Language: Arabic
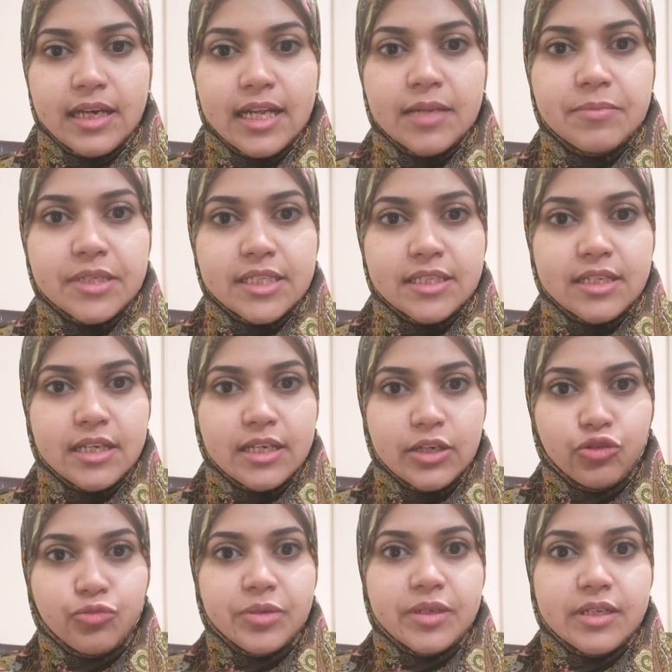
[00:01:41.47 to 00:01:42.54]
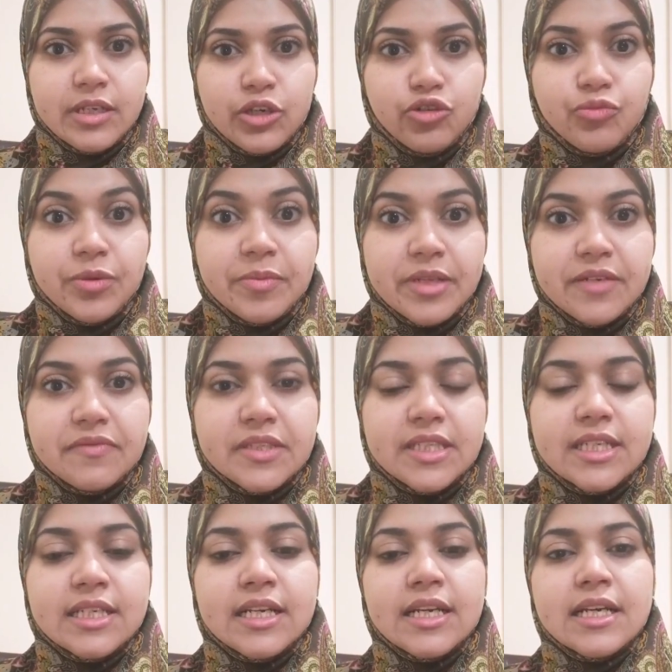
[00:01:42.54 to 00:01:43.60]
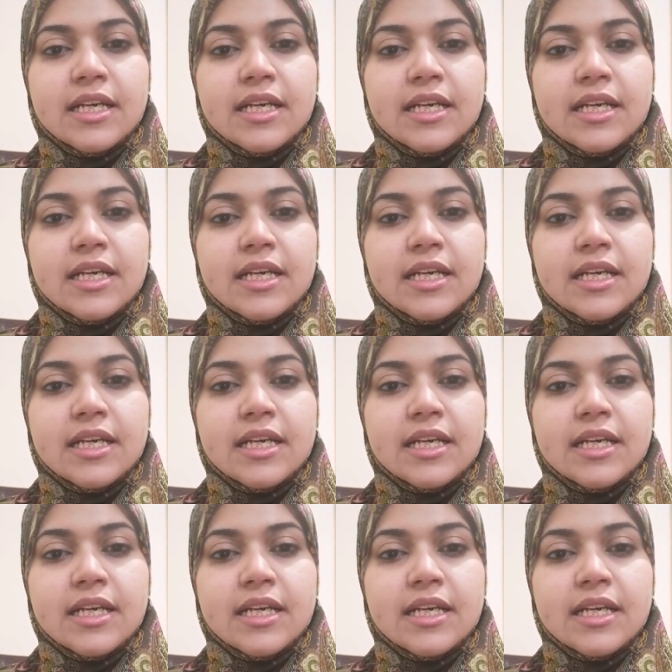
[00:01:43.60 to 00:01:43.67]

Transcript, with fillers: البس هدومي هدومي بنفسي